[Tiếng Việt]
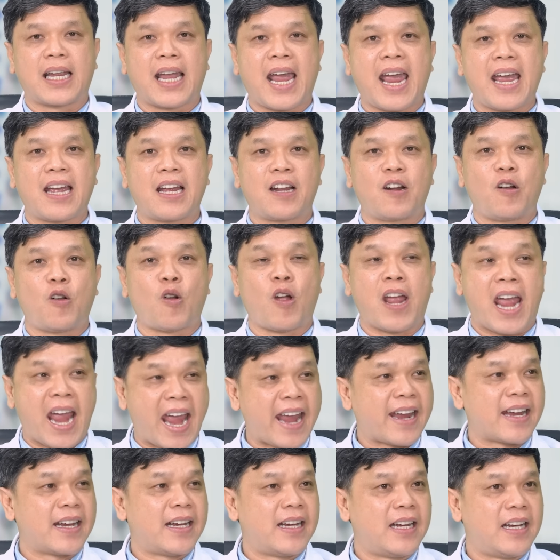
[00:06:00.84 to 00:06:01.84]
các loại
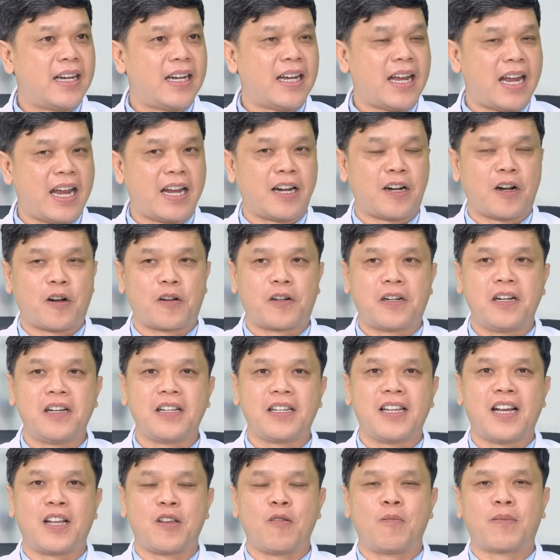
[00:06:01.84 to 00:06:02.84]
hạt. À, trước
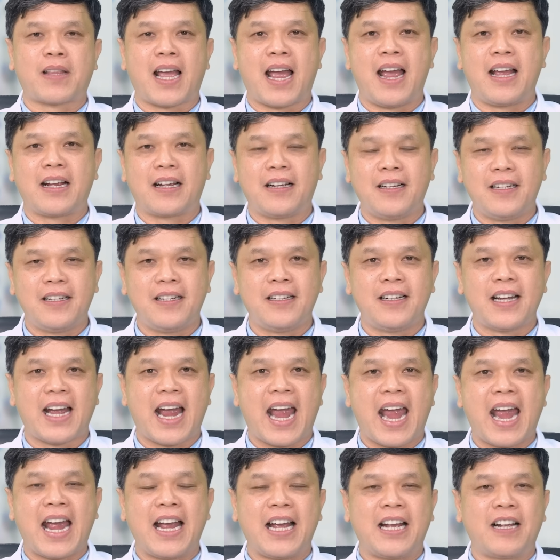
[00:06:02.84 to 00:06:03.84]
giờ chúng ta cứ
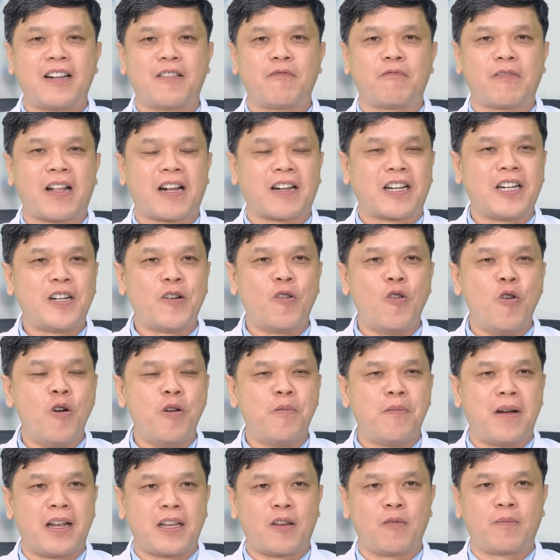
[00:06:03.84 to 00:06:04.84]
ăn, chúng ta cứ
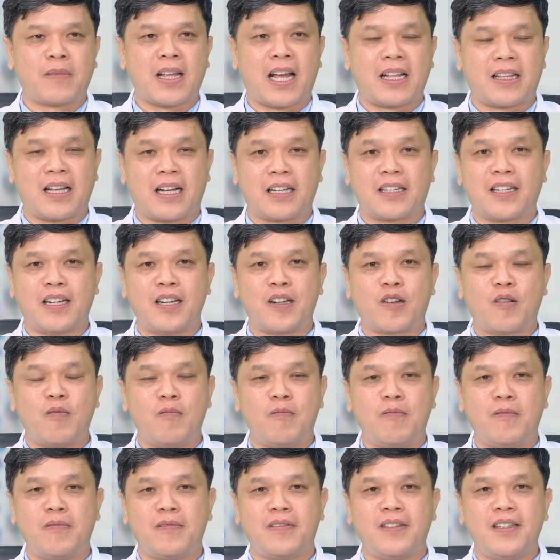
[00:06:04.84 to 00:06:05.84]
uống mà chúng ta thật sự
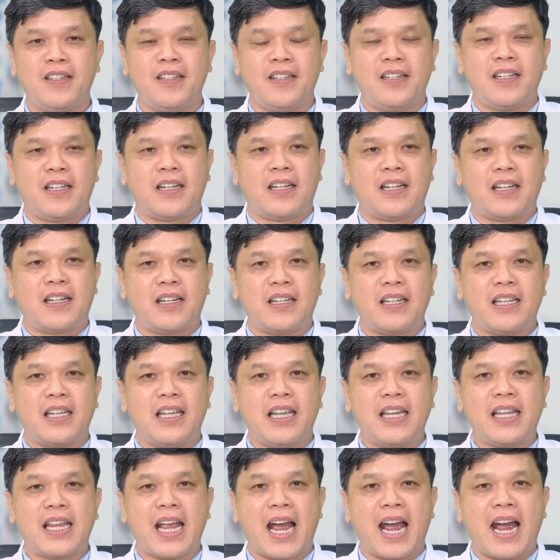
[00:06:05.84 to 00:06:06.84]
cũng à,
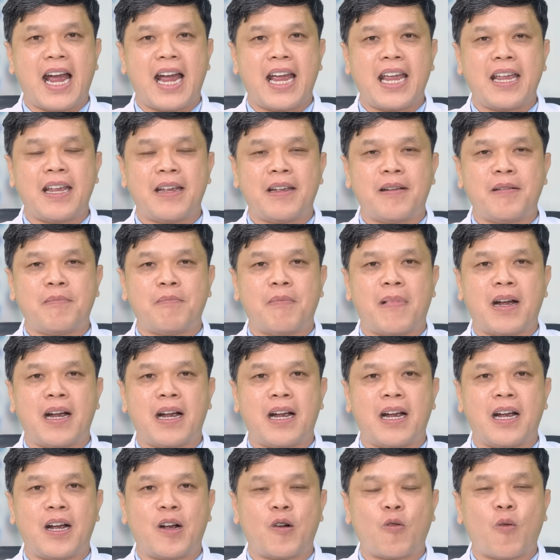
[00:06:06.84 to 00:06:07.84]
ít ai
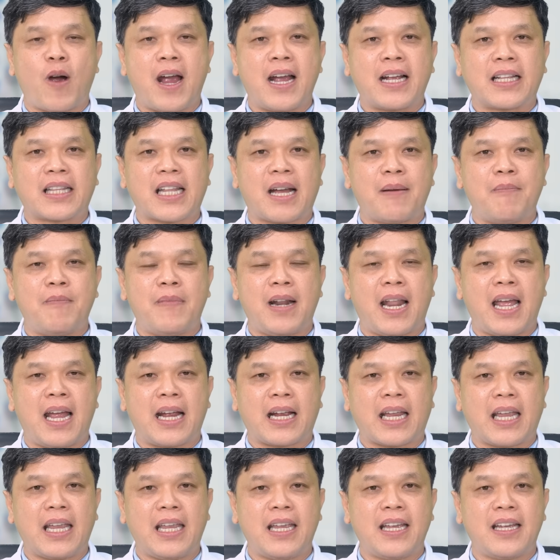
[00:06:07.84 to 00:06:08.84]
mà quan tâm
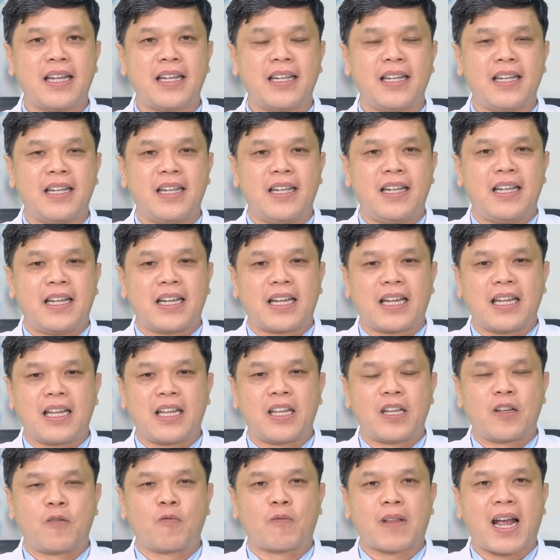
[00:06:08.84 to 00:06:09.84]
là cái,
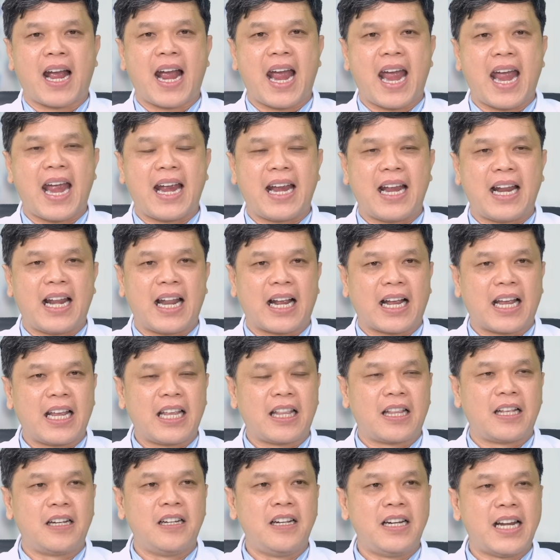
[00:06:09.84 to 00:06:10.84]
cái chúng ta ăn là
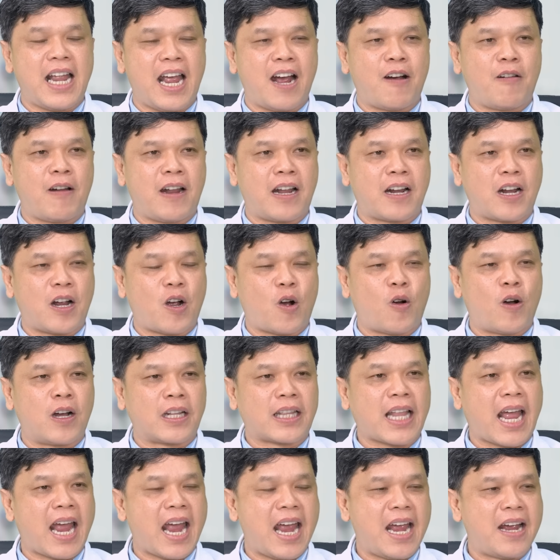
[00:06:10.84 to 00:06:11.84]
cái thứ nào là hòa
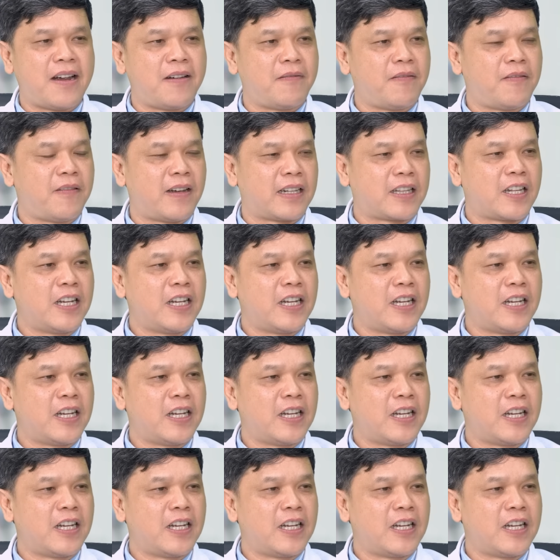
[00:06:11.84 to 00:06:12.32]
tan và